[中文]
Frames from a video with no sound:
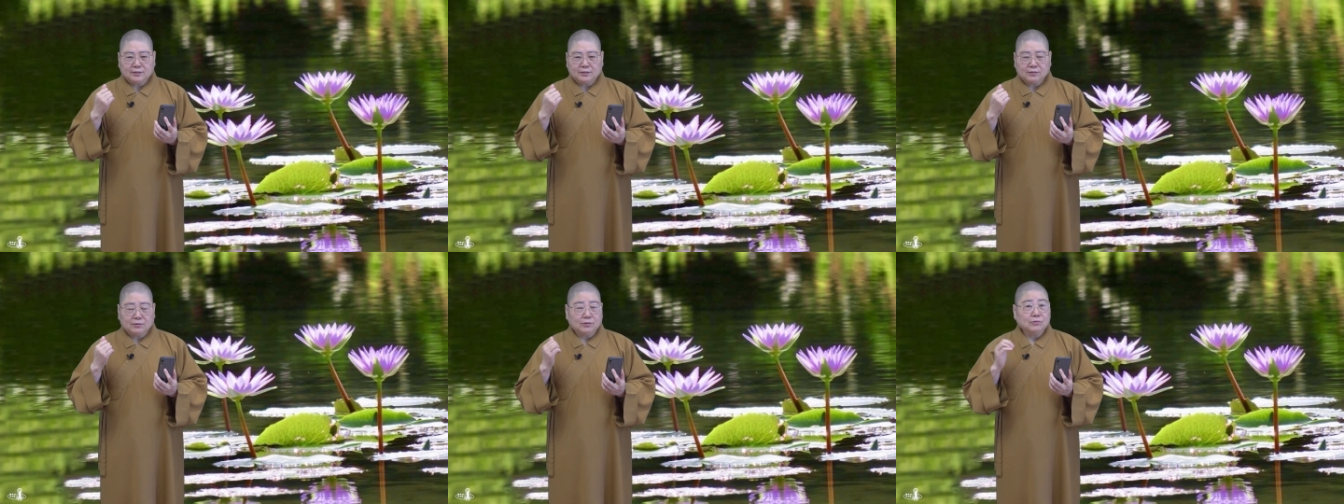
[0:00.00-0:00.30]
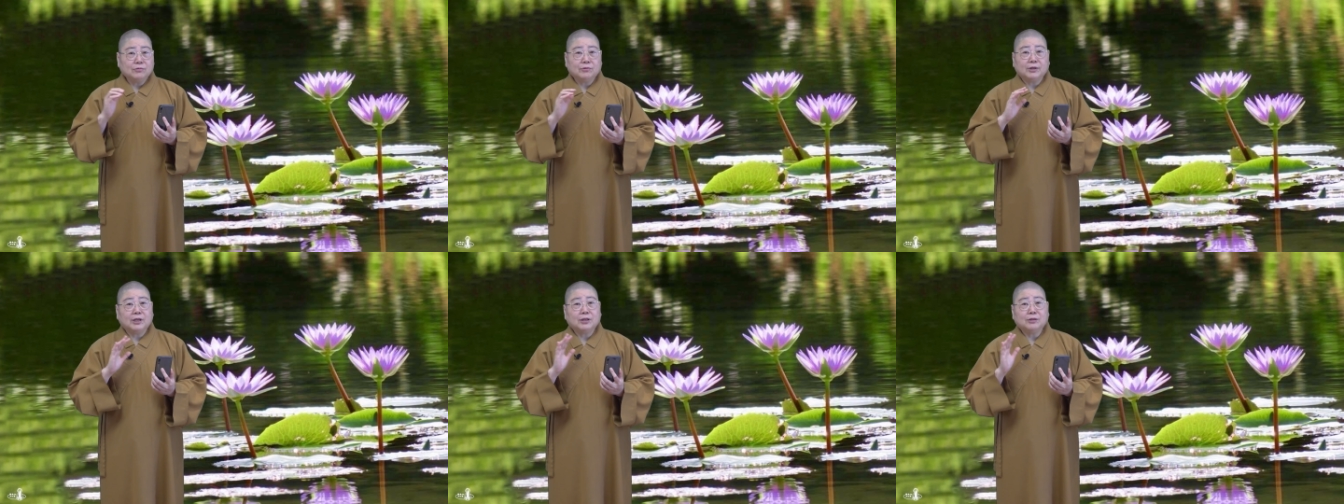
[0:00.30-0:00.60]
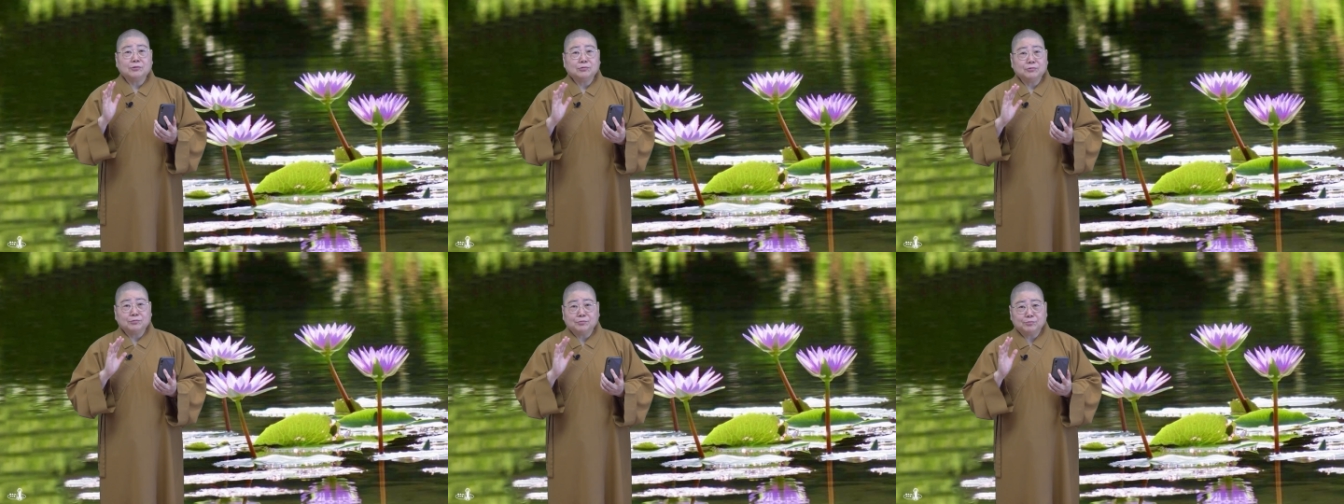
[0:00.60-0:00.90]
轮回
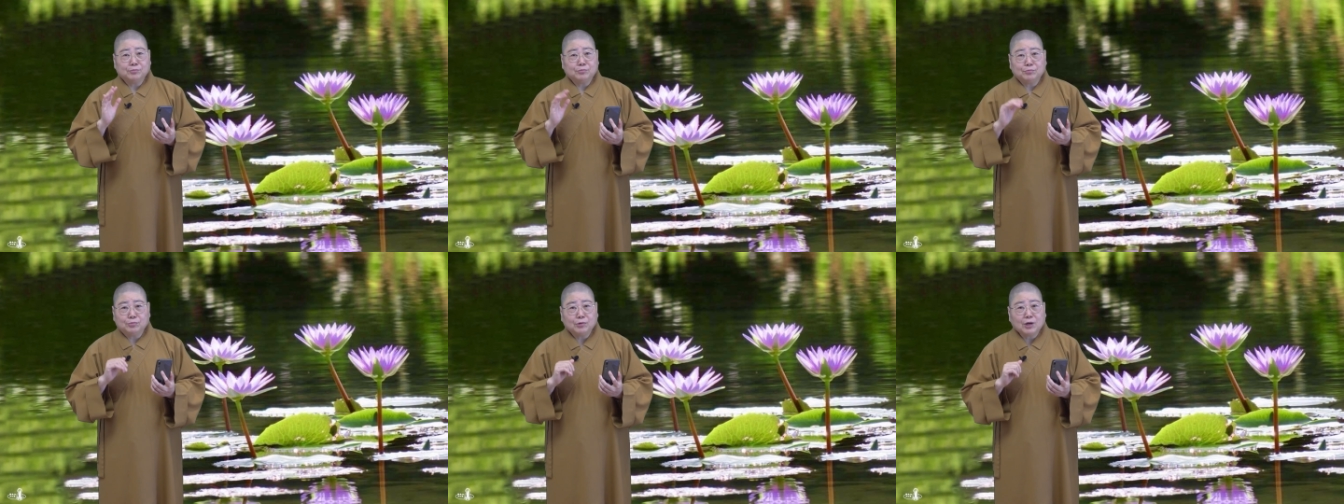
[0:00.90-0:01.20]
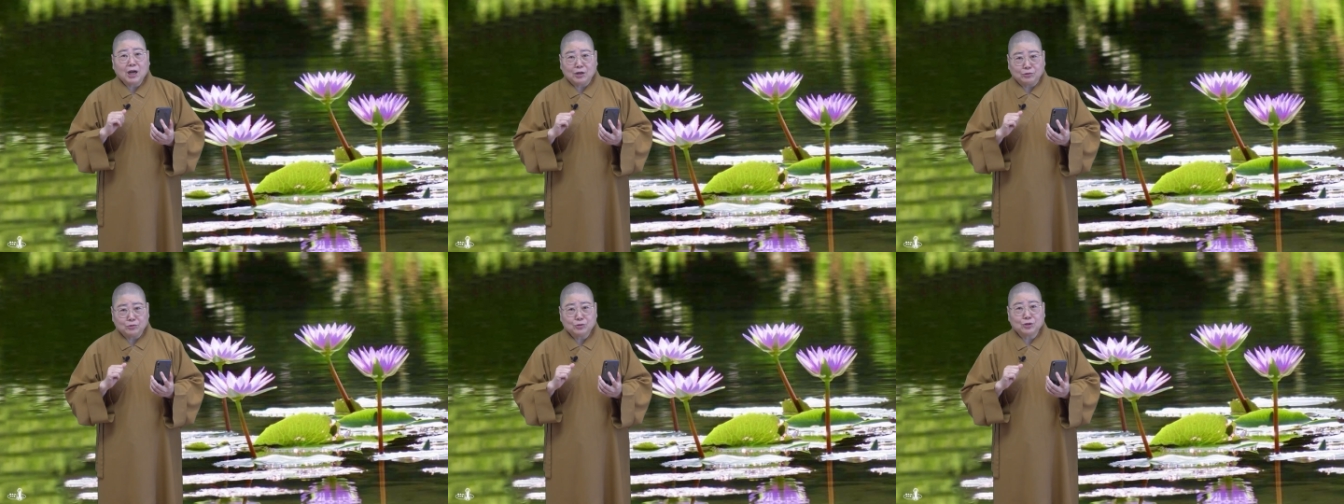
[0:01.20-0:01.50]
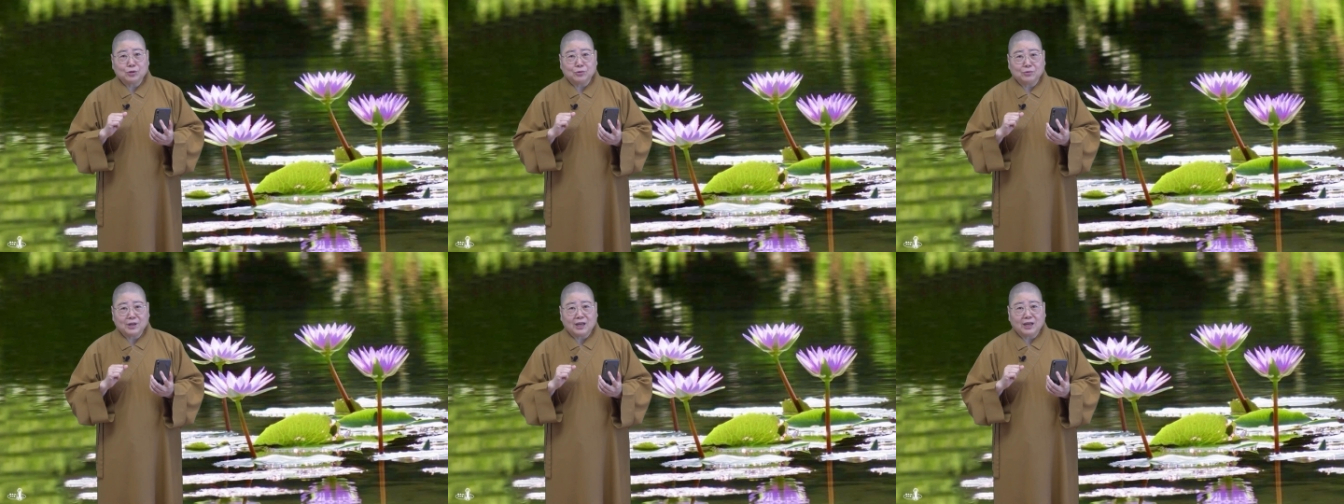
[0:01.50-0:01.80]
路不好
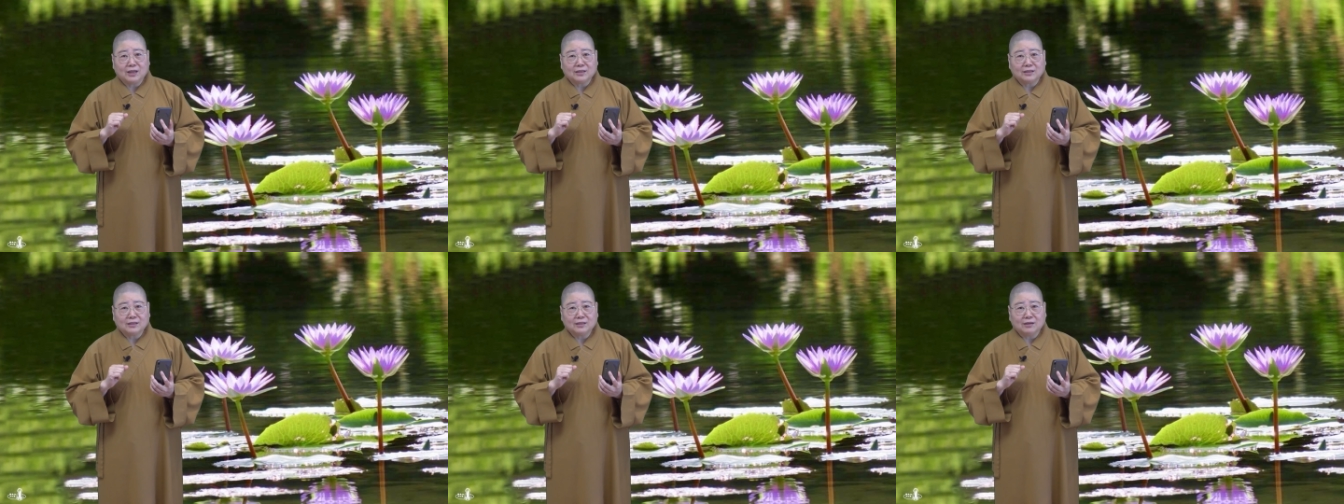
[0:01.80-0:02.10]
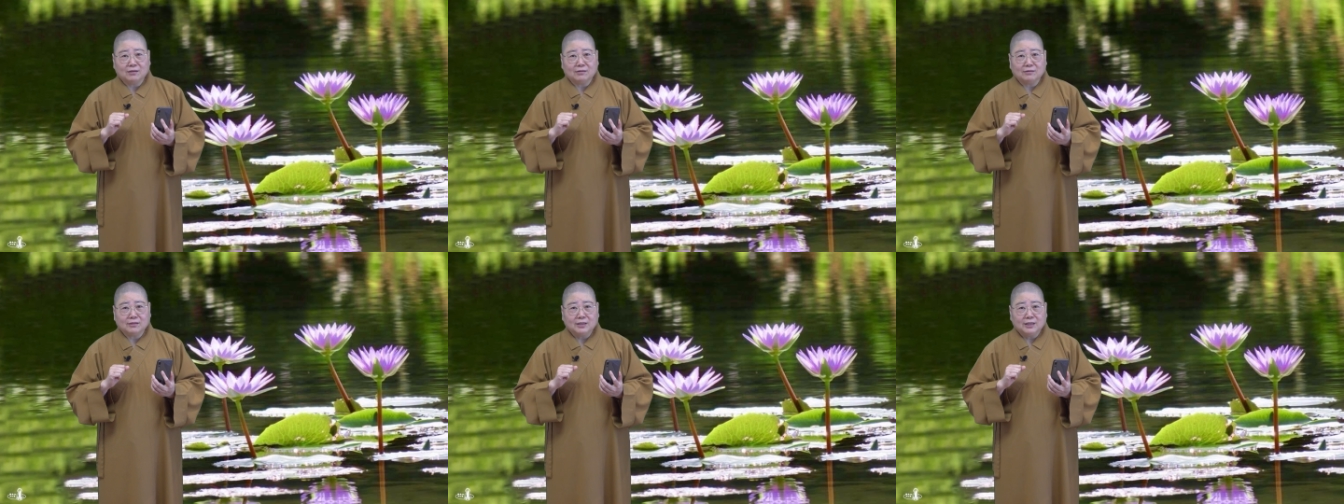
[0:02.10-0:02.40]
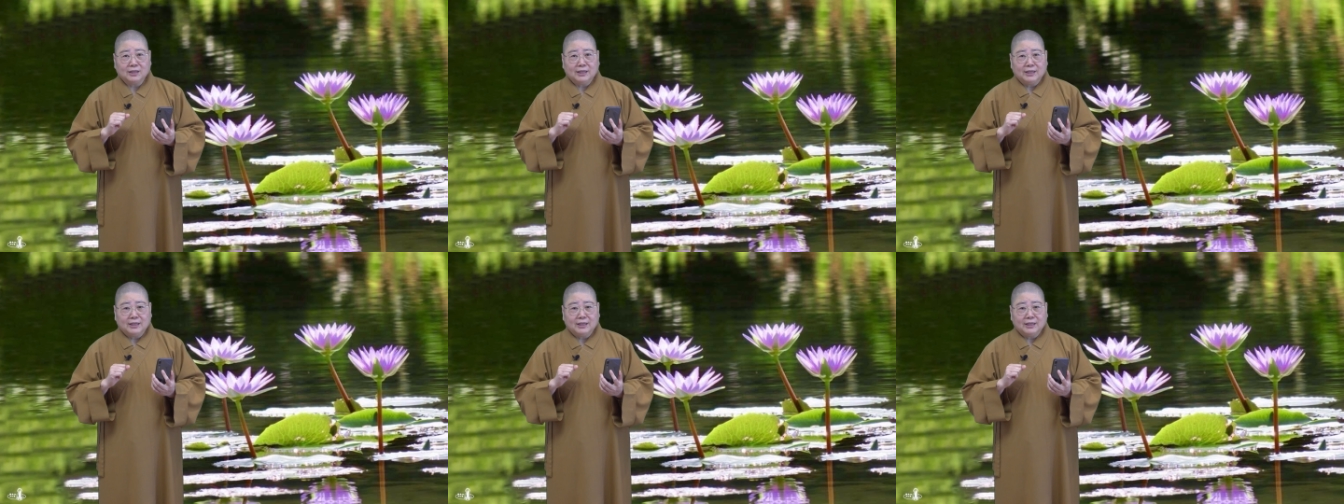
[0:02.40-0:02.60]
走啦哦